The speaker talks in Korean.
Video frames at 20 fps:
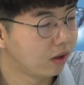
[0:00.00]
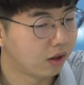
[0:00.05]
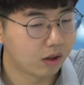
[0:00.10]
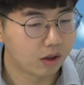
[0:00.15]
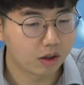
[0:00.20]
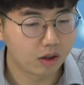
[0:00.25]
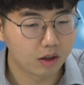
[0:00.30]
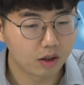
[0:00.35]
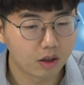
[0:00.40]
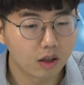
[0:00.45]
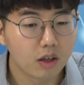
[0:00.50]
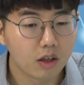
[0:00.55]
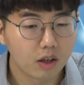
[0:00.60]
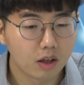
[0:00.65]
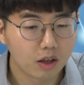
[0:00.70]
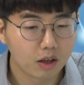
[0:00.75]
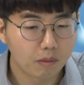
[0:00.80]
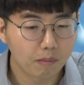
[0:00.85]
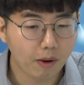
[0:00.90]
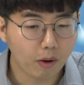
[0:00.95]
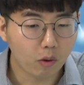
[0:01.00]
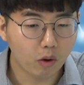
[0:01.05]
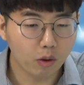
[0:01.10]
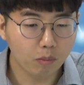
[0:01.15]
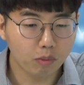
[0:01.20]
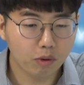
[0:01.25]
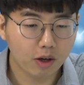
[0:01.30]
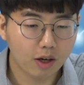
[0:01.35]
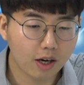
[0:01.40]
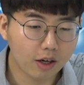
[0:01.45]
건물주가 될 수 있을까요? 맥쿼리
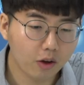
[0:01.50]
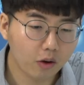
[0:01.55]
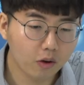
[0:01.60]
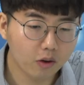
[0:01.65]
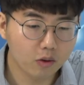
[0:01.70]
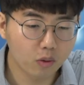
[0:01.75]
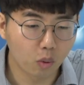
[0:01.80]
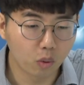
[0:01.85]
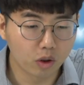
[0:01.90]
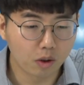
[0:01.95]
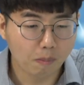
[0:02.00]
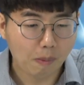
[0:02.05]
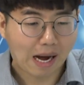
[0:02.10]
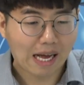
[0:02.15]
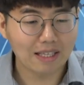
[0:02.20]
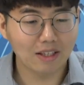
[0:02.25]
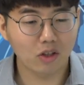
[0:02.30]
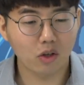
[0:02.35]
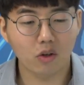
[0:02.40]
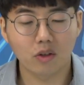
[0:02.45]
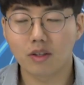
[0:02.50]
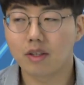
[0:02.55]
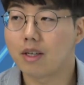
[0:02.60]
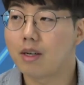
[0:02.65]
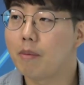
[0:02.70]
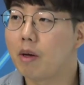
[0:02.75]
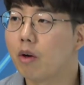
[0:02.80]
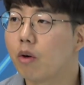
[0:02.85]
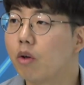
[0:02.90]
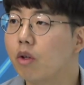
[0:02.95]
인프라 가격은 지금 오늘
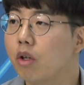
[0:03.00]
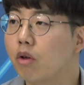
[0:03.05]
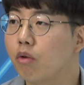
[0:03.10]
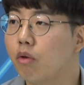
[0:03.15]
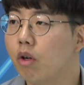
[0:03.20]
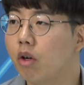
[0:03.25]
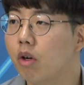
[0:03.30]
11,700원이고요.